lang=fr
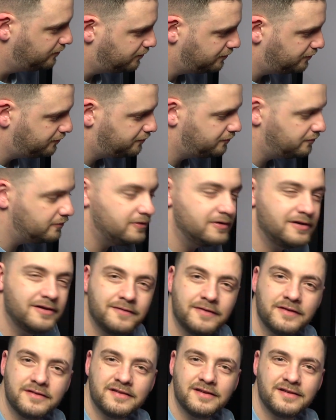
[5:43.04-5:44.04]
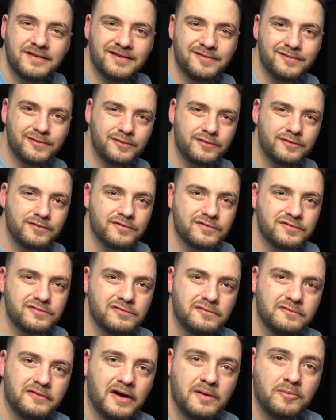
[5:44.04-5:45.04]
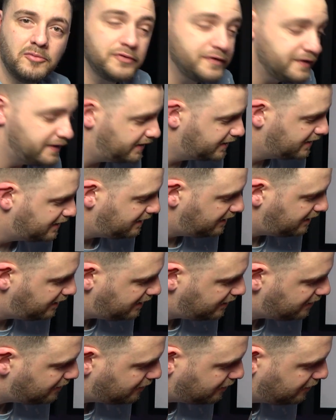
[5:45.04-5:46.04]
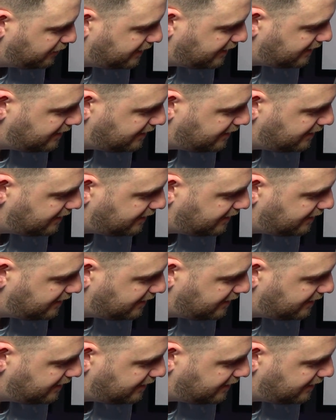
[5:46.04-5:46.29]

sur la façade avant sont vraiment très claires. On